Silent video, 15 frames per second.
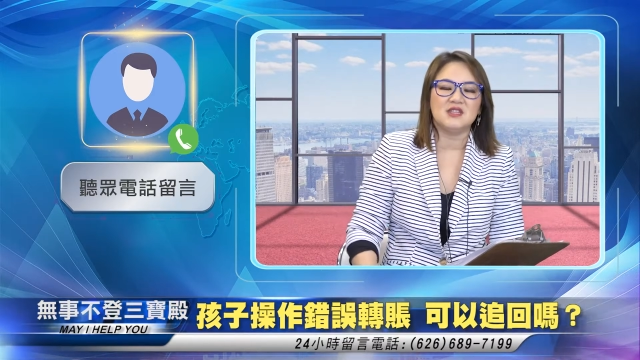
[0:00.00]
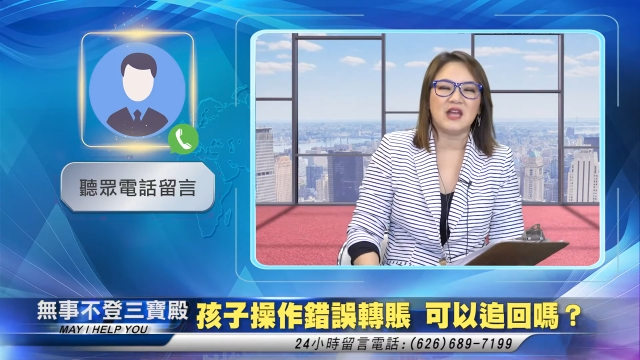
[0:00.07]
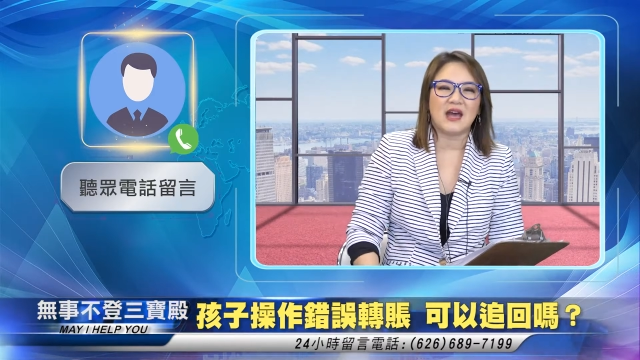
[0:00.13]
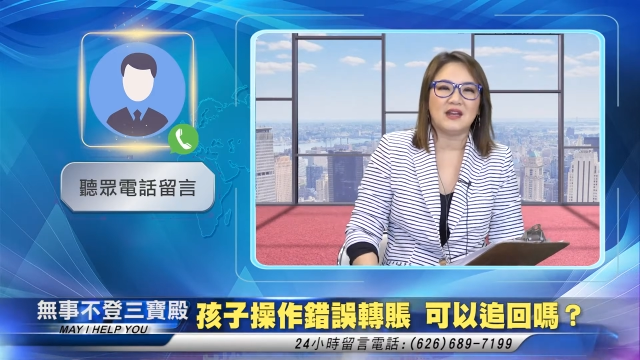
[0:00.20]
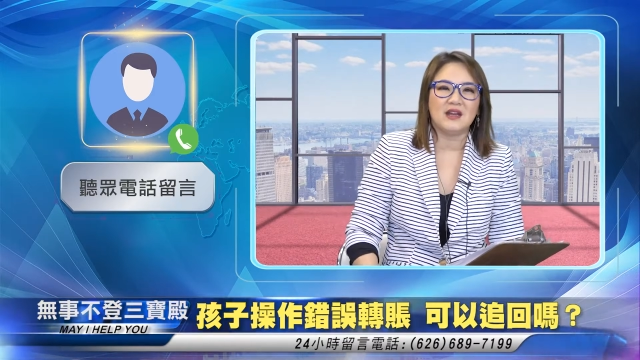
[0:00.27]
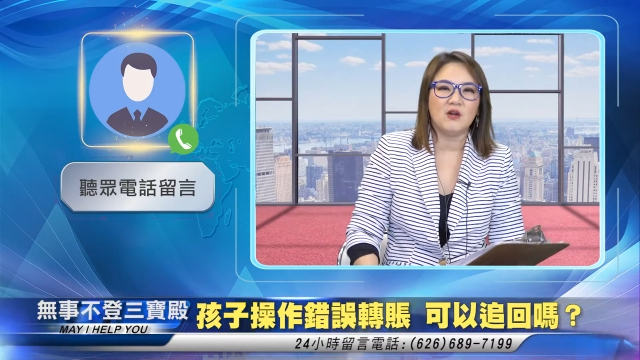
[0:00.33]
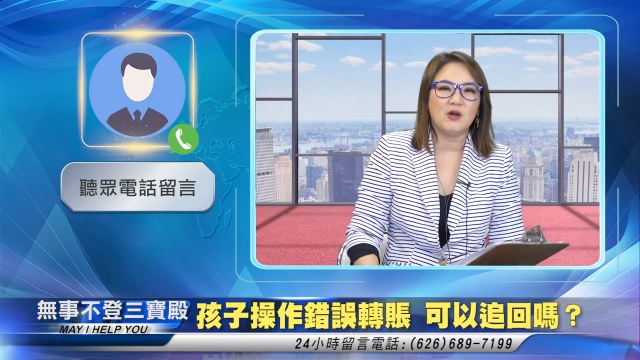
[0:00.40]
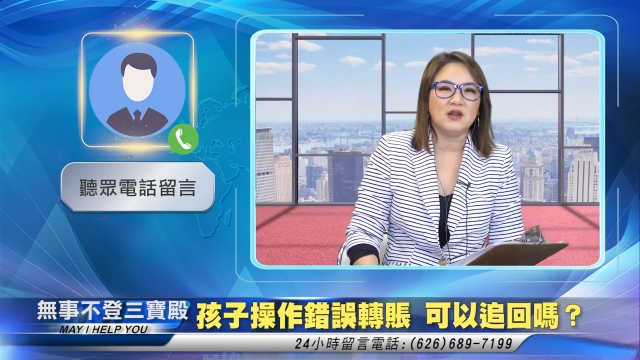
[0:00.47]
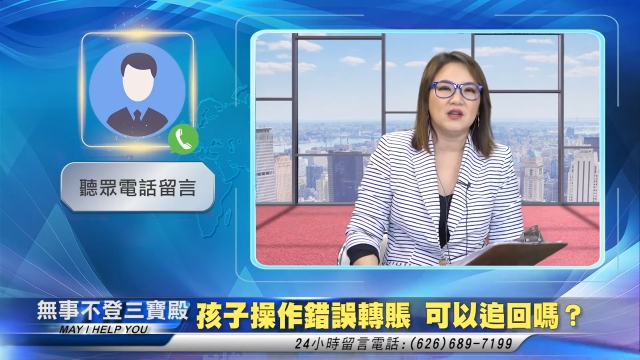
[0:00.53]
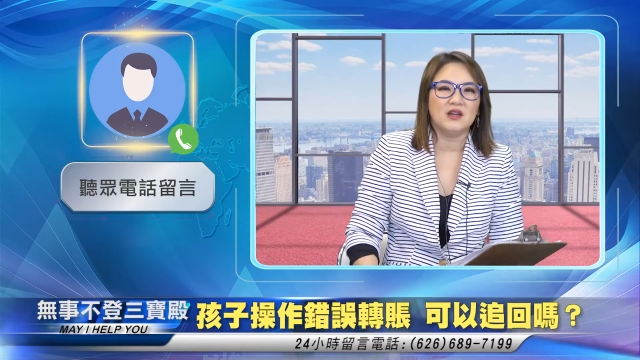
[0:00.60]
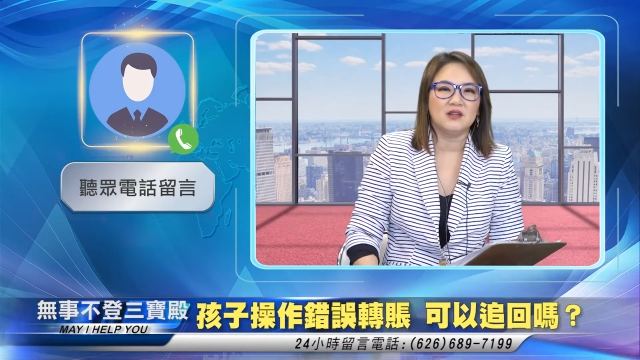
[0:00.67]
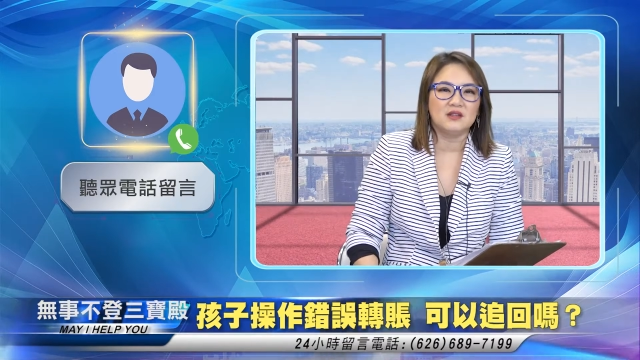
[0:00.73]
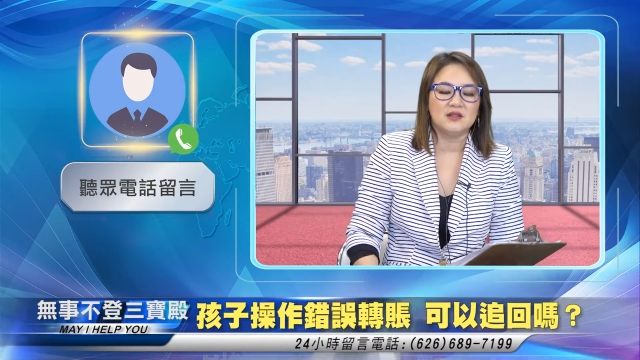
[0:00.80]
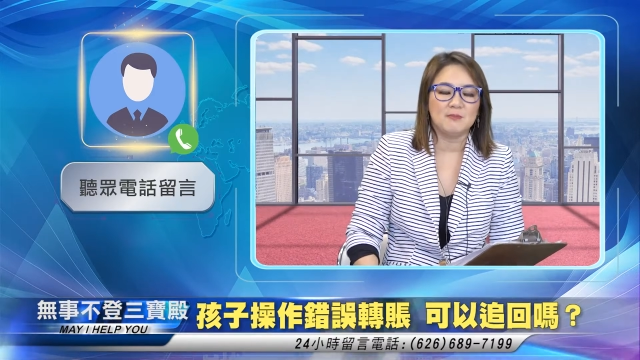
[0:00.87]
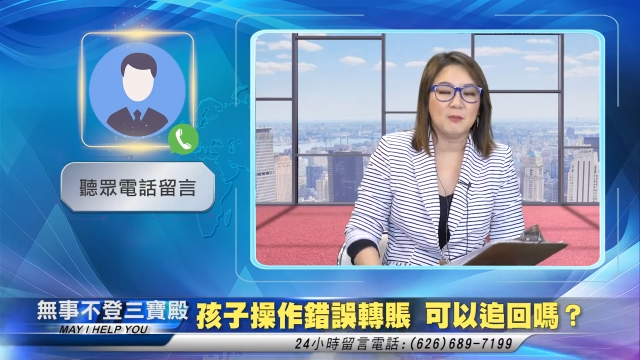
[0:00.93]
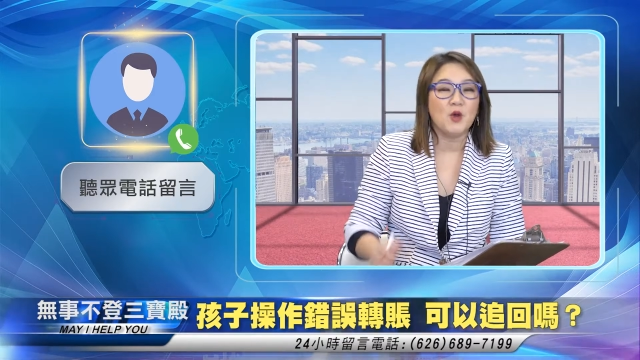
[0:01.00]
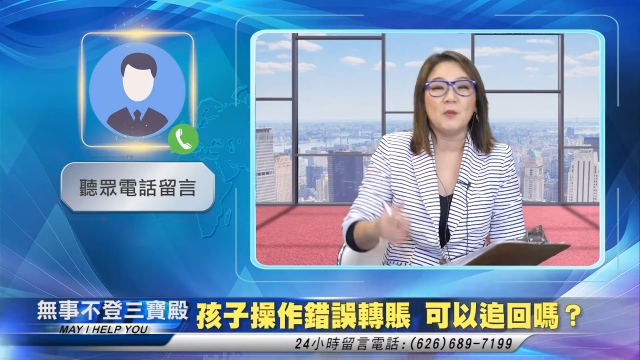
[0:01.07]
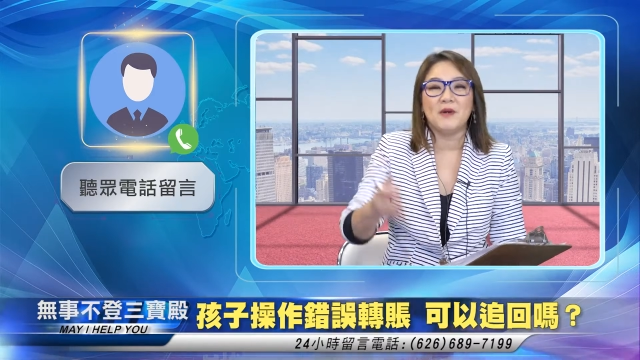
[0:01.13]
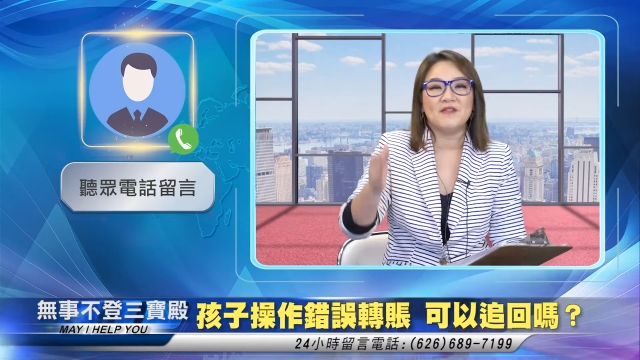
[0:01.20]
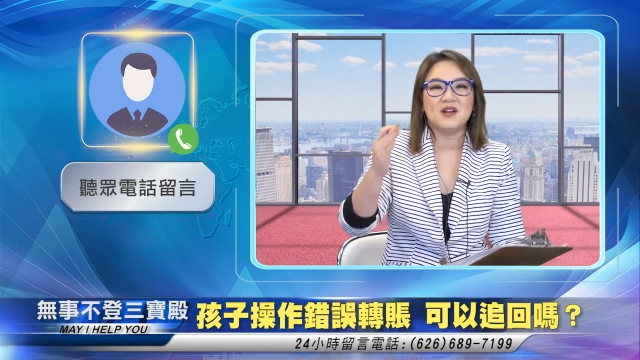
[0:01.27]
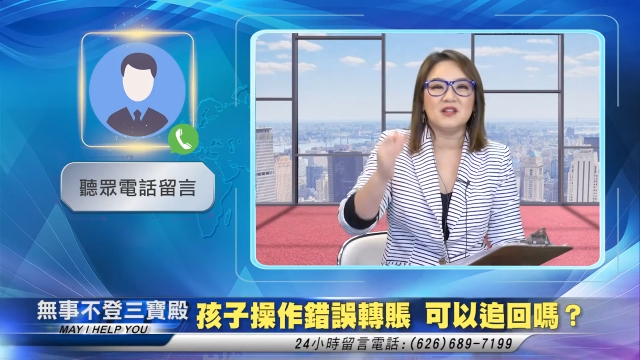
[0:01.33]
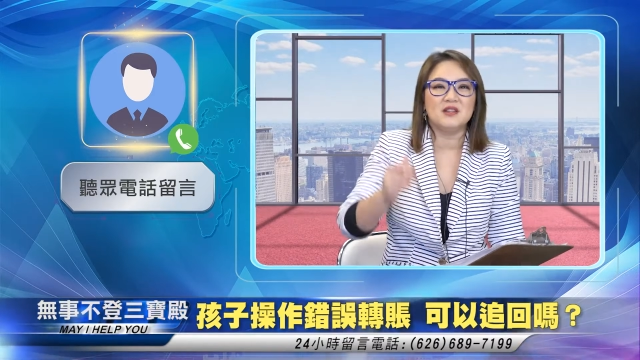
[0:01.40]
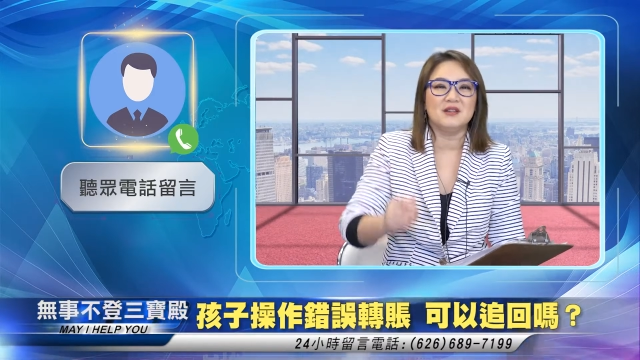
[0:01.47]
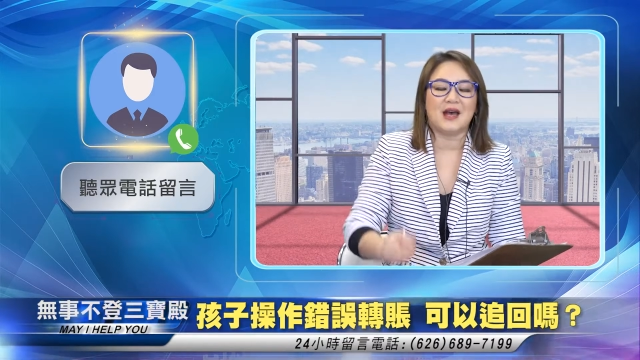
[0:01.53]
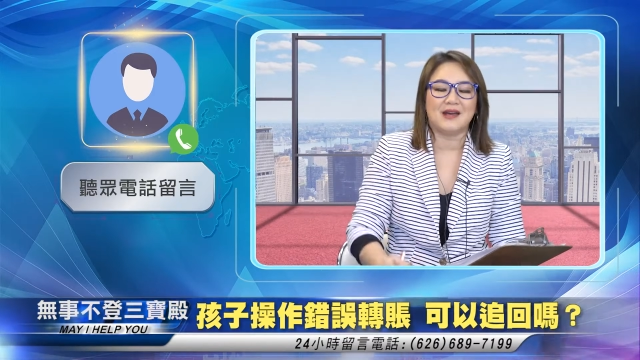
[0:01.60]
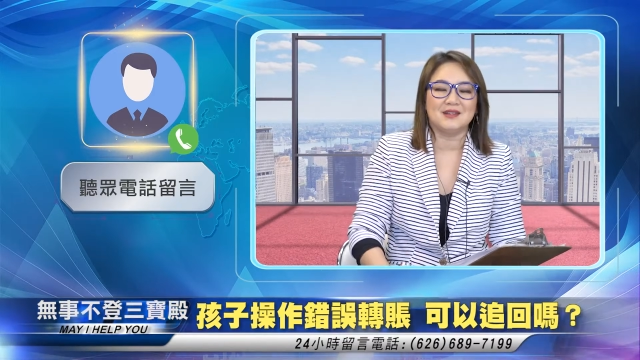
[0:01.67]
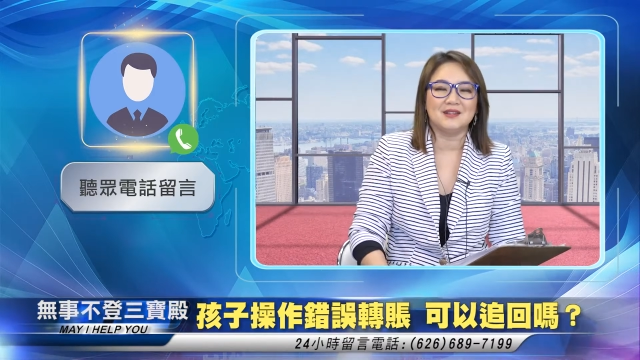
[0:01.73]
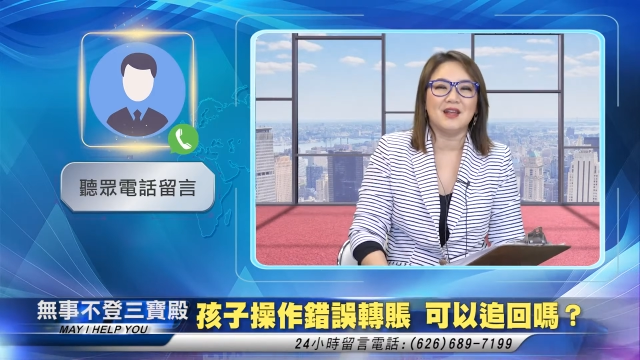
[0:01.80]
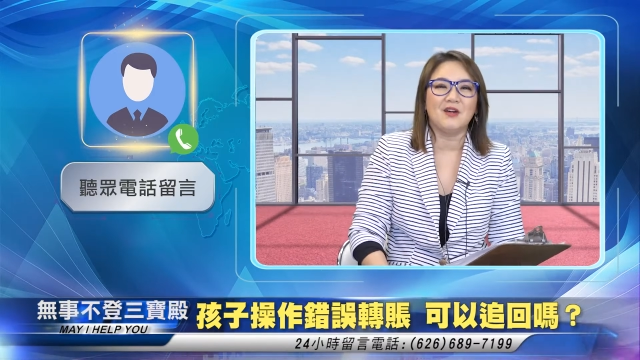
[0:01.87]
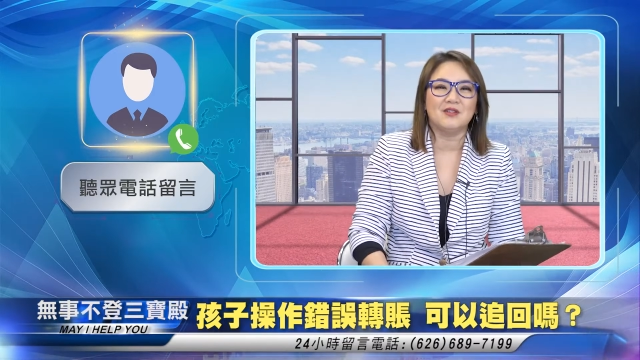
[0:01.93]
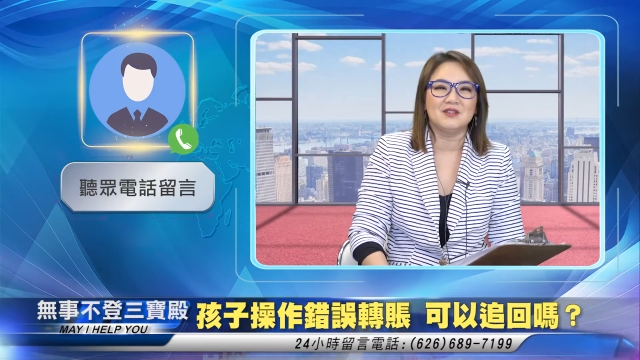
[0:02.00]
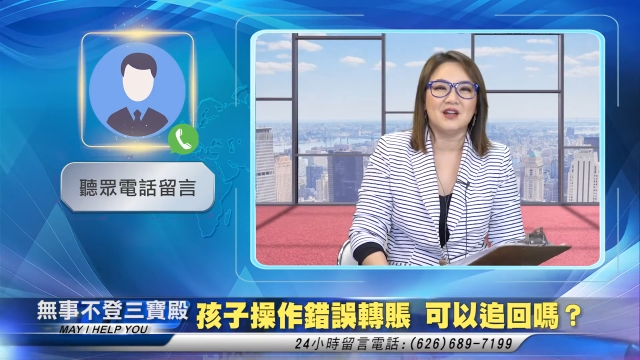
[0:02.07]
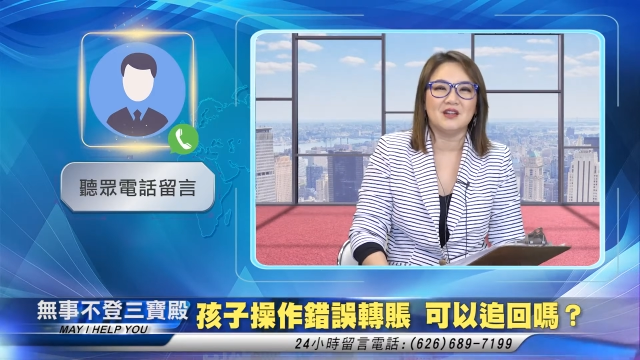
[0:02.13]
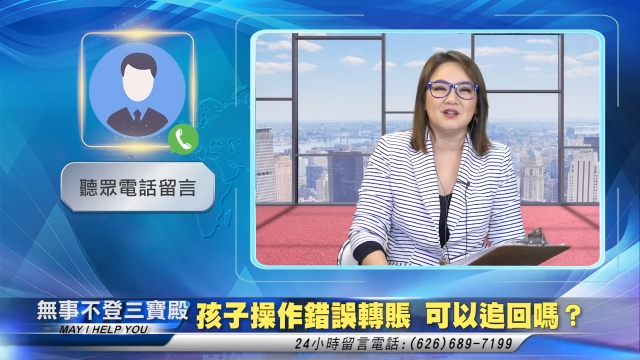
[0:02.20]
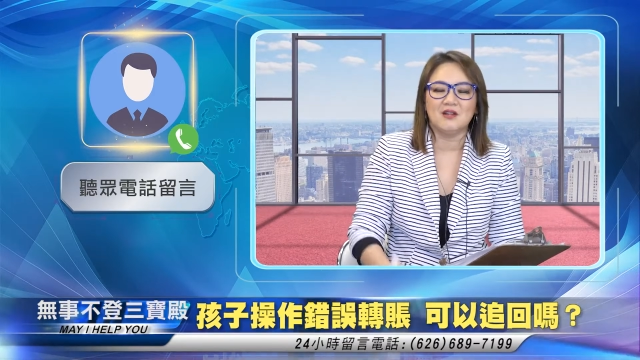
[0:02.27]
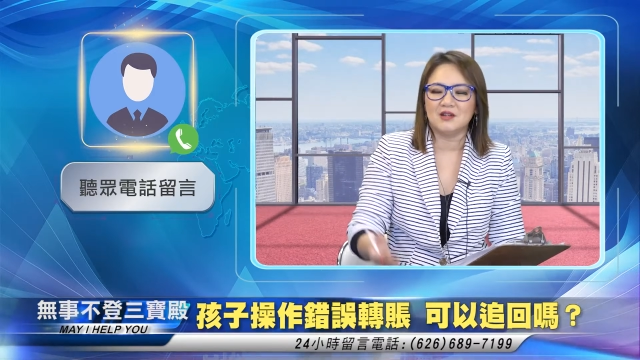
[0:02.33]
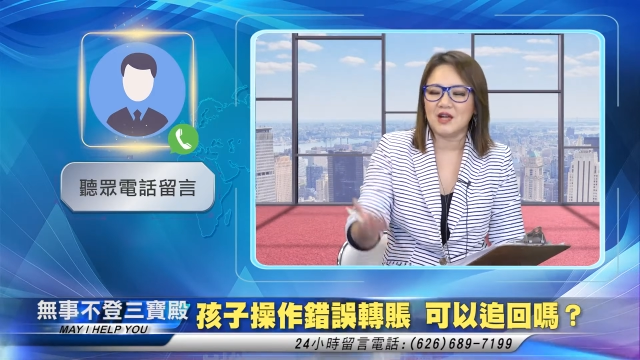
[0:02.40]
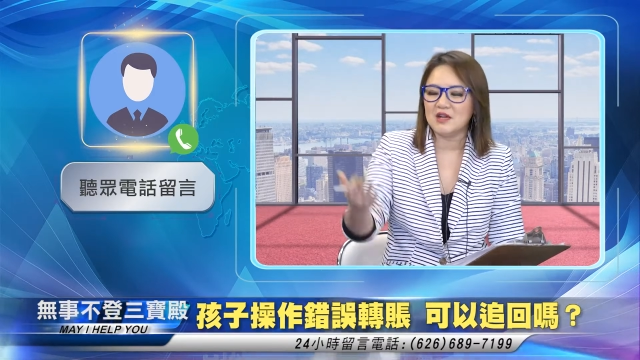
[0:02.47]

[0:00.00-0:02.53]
打电话也没有办法打得到人哦，